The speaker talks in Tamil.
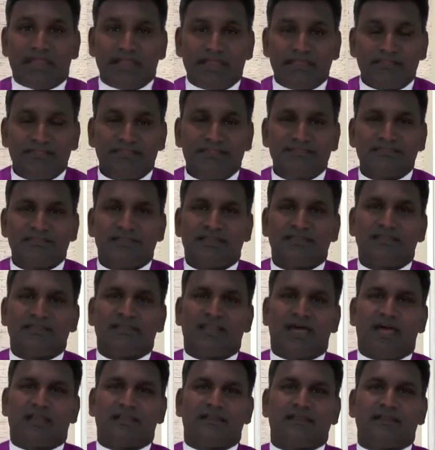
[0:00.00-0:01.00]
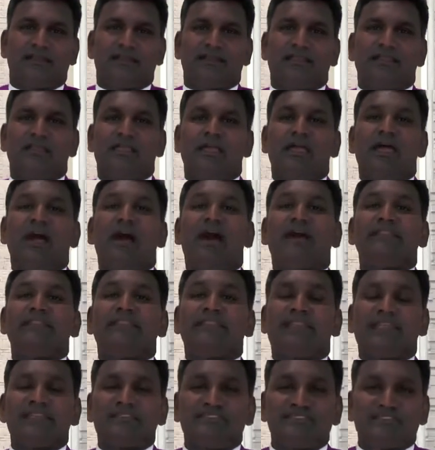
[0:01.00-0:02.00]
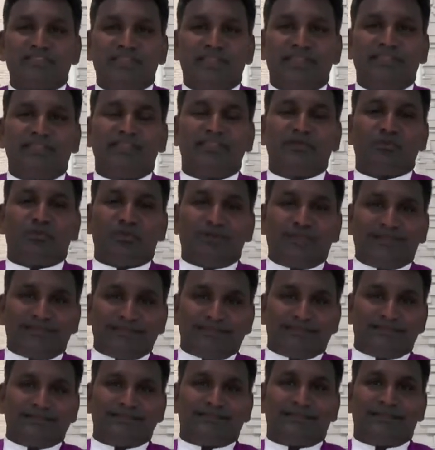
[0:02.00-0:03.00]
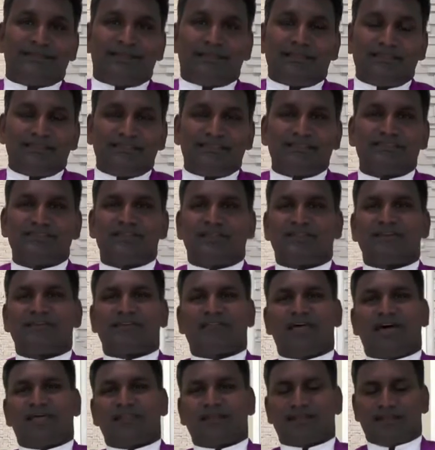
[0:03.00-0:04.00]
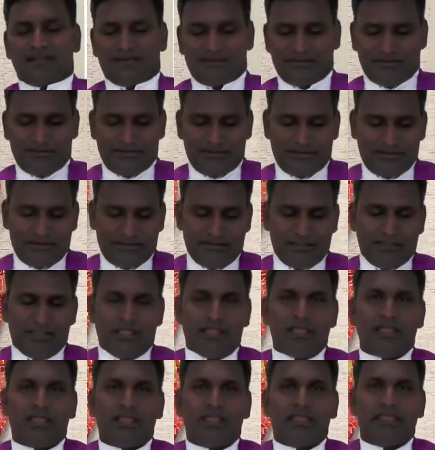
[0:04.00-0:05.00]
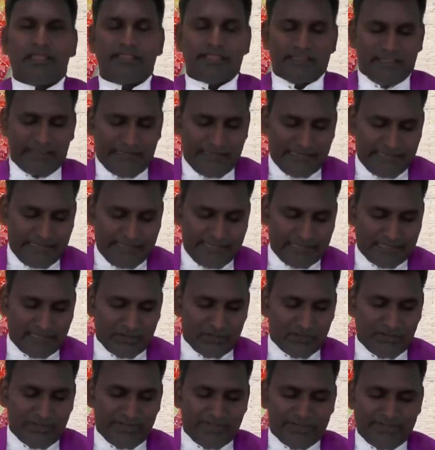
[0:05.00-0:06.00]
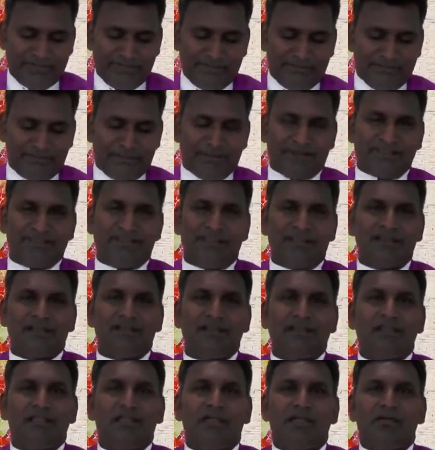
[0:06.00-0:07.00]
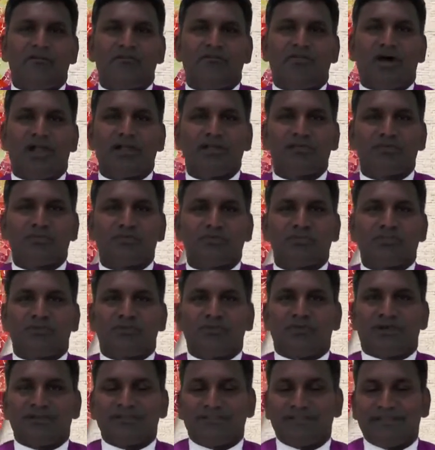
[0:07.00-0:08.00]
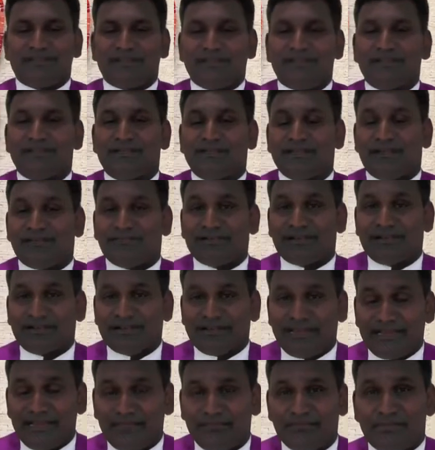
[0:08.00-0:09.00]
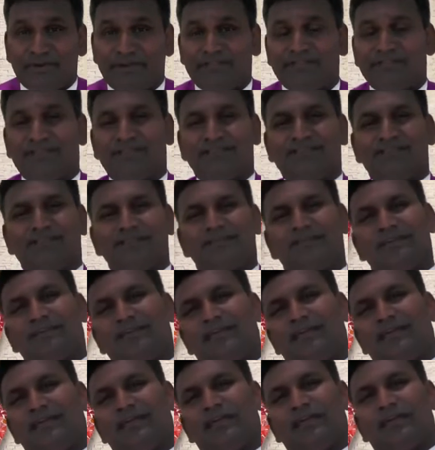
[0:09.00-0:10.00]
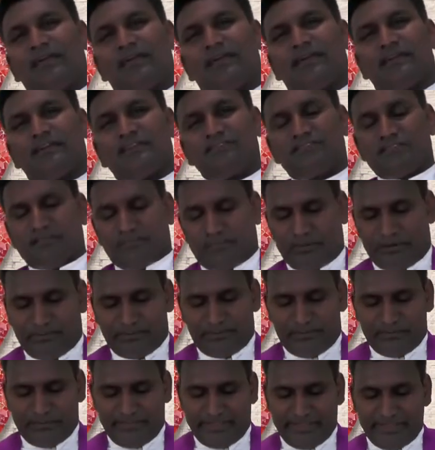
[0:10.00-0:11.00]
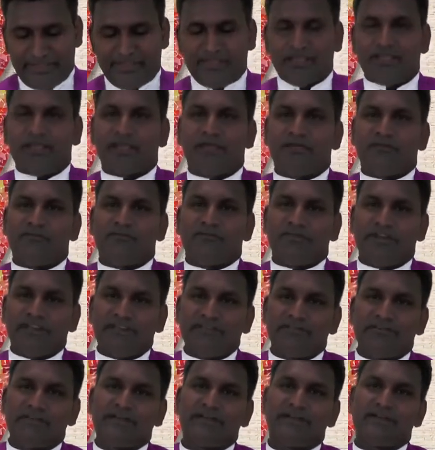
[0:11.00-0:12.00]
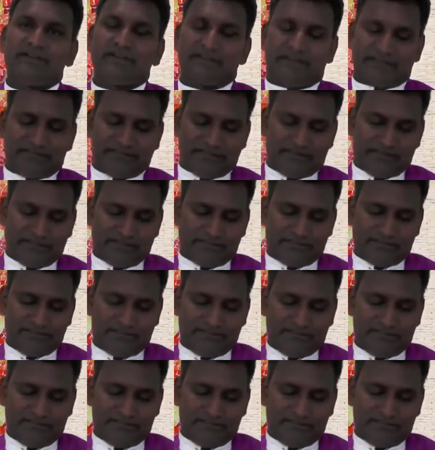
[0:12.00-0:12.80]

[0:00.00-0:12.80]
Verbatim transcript: நடந்து செல்கிறார்கள் அந்த நற்செய்தி உலகத்துக்கு எடுத்து செல்கிறார்கள் இந்த இடையர்களுடைய கீழ்ப்படிதல் வானத்தூதர் வார்த்தைகளுக்கு அவர்கள் கீழ்ப்படிந்தது கிறிஸ்து பிறப்புவை வழிவகுக்கிறது